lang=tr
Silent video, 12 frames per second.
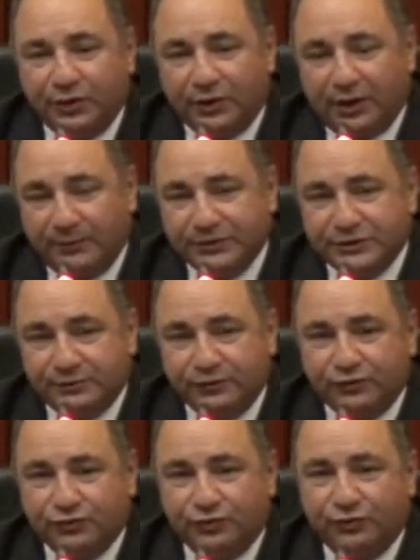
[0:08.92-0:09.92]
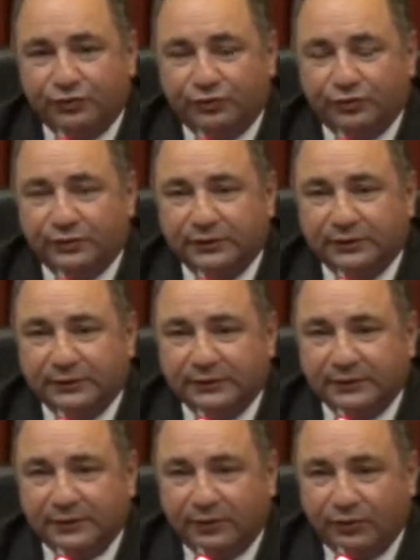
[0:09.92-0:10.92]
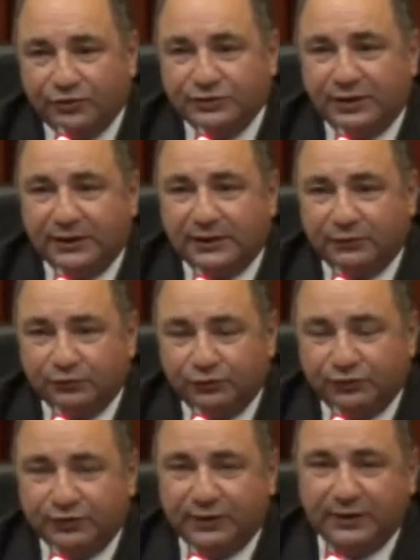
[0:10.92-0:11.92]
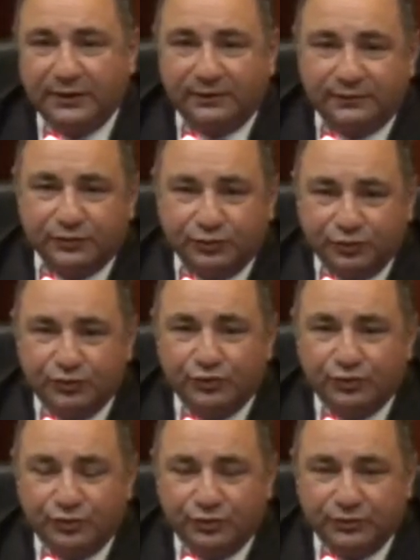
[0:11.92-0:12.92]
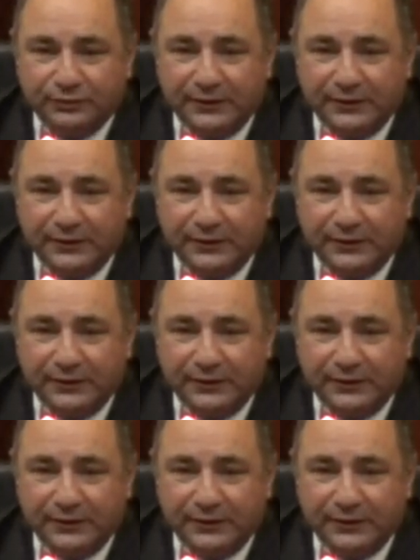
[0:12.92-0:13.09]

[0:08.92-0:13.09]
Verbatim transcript: Amacımız şuydu, e, öncelikle uluslararası hukuk